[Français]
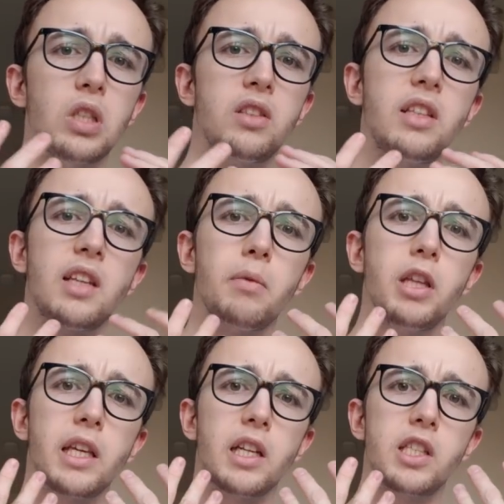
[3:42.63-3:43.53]

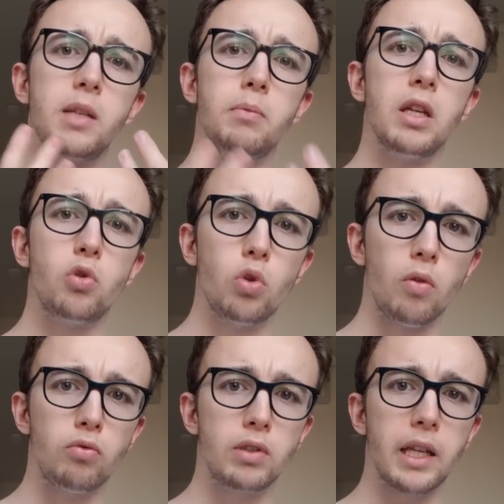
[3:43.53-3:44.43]
déterminer quel type d'étudiant
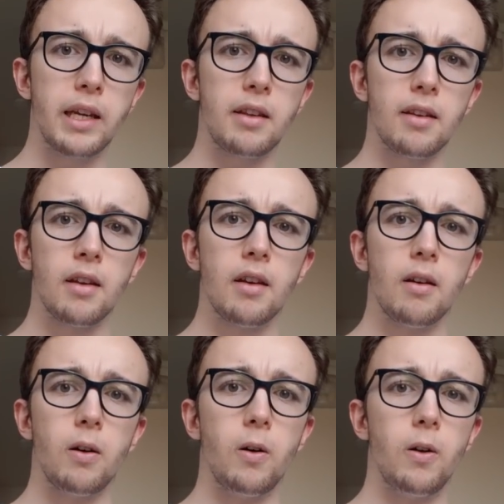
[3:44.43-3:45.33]
vous êtes,
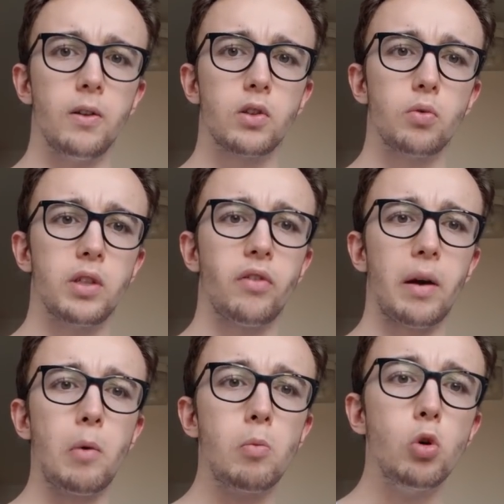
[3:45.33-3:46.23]
euh, est-ce que vous êtes
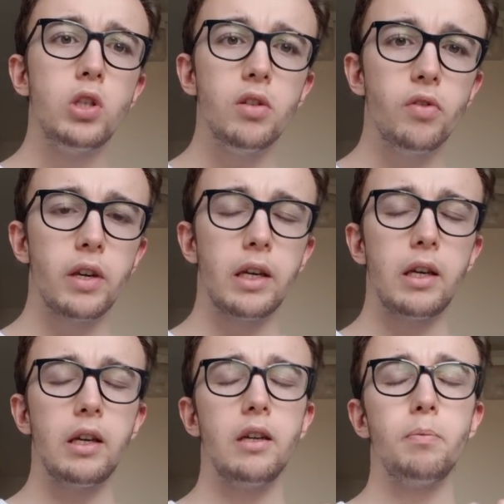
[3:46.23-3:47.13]
vraiment
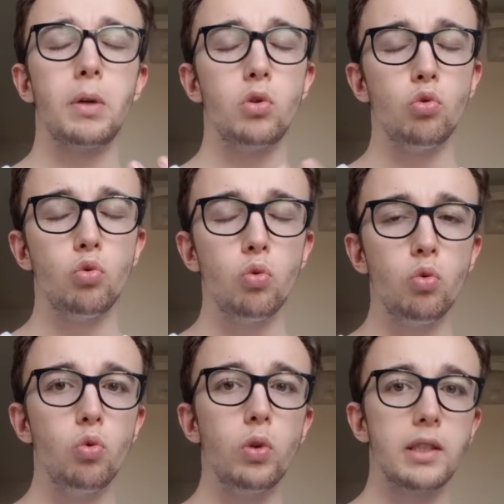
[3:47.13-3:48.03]
motivé Pas du
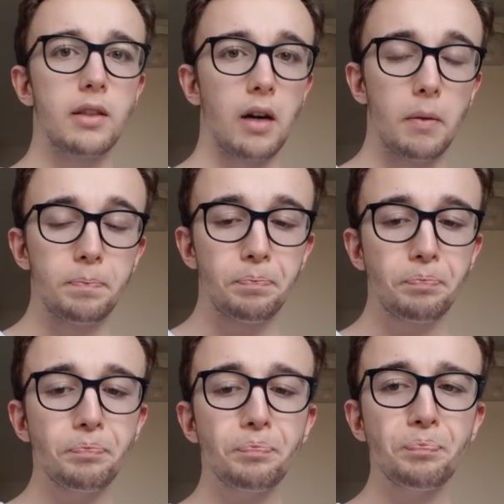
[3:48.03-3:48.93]
tout, etc.
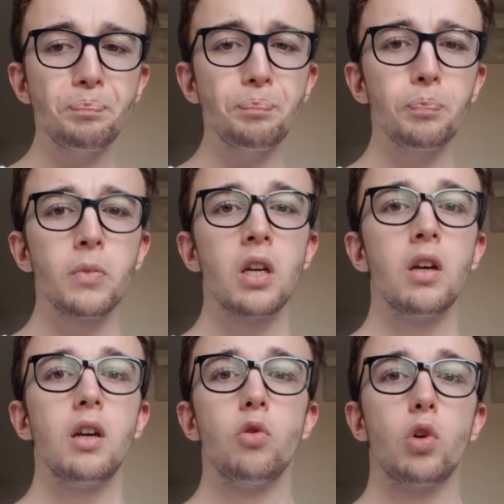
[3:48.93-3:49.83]

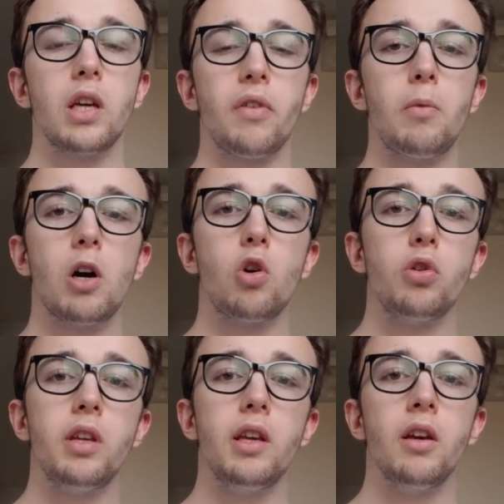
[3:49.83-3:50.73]
Donc il y a vraiment un
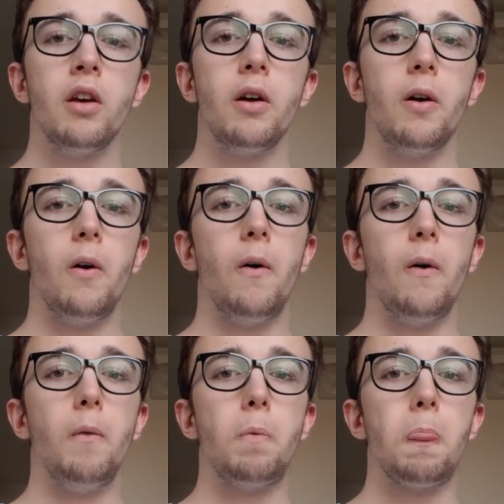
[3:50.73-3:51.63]
côté, euh,